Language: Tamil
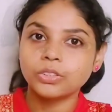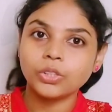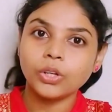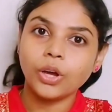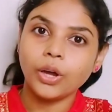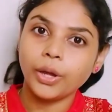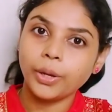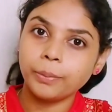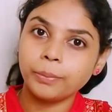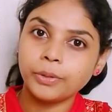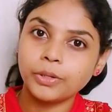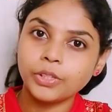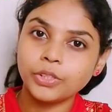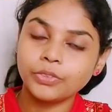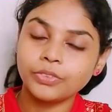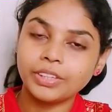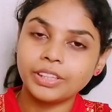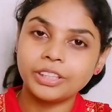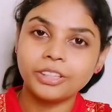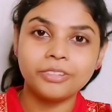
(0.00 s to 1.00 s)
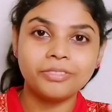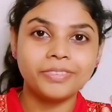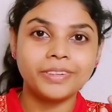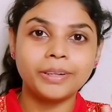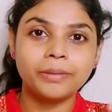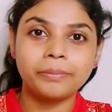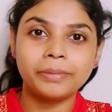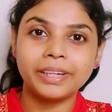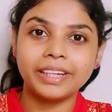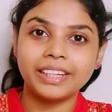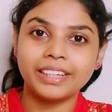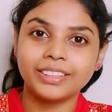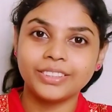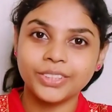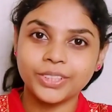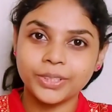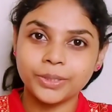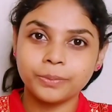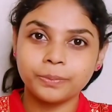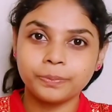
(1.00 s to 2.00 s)
ஸோ ஐப்ரோஸ் வந்து ஃபில்
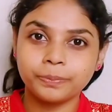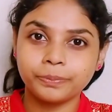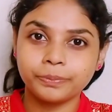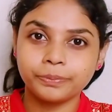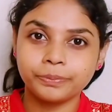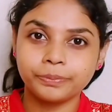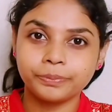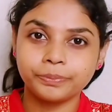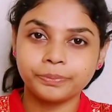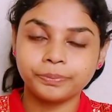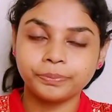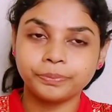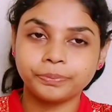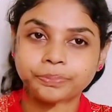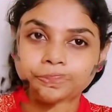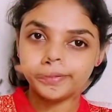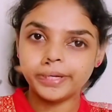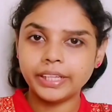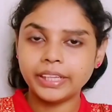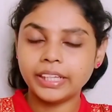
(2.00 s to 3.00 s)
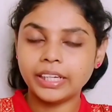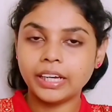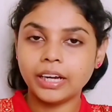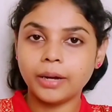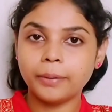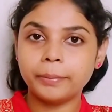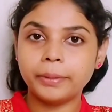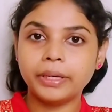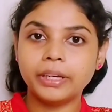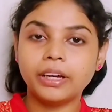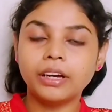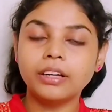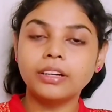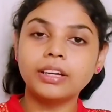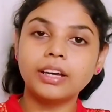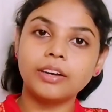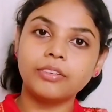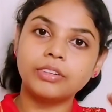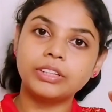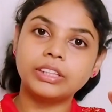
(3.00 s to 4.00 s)
பண்ணியாச்சு அண்ட் இப்போ பார்த்தீங்க அப்படின்னா
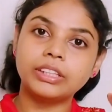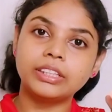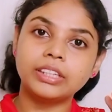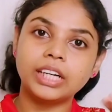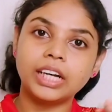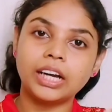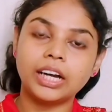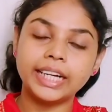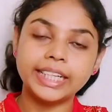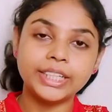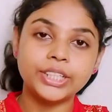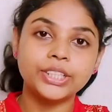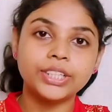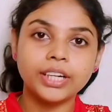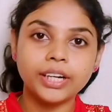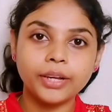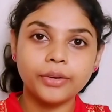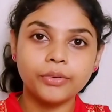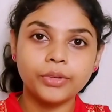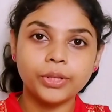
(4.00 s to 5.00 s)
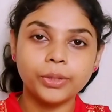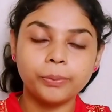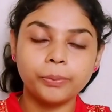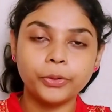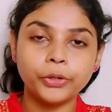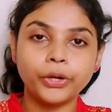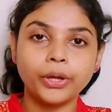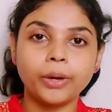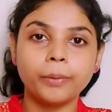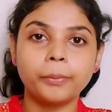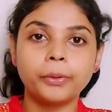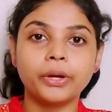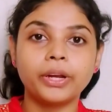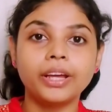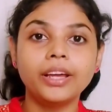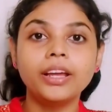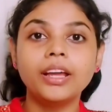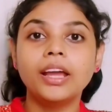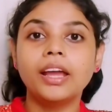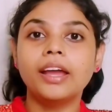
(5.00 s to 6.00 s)
நான் வந்து ஐஷேடோ வந்து போட்டுக்க
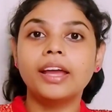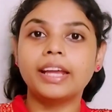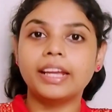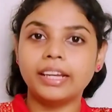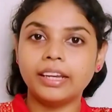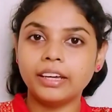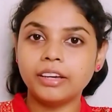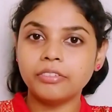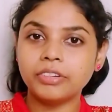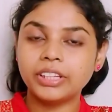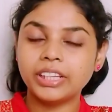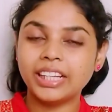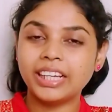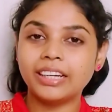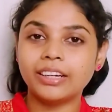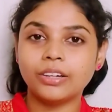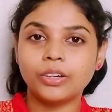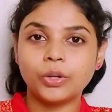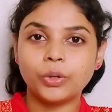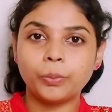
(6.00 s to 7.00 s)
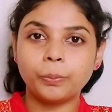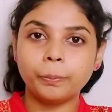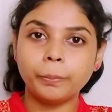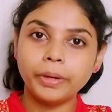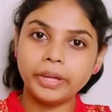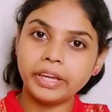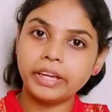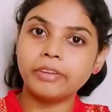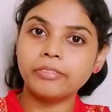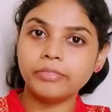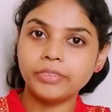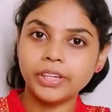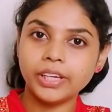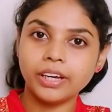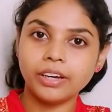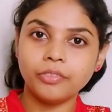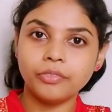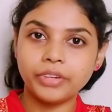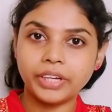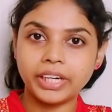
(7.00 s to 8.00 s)
போகிறேன் இன்னைக்கு வந்து எனக்கு ரொம்ப
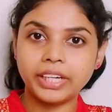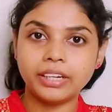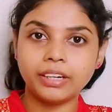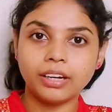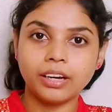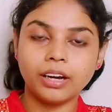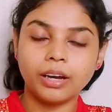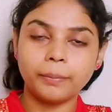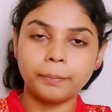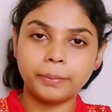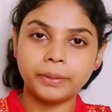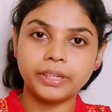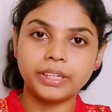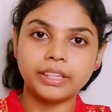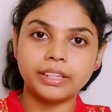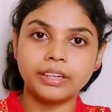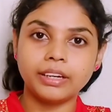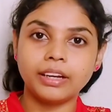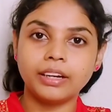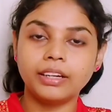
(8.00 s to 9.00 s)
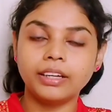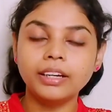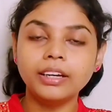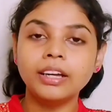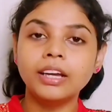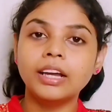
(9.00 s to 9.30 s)
ஹெவியாக வேண்டாம் அப்படின்றதுனால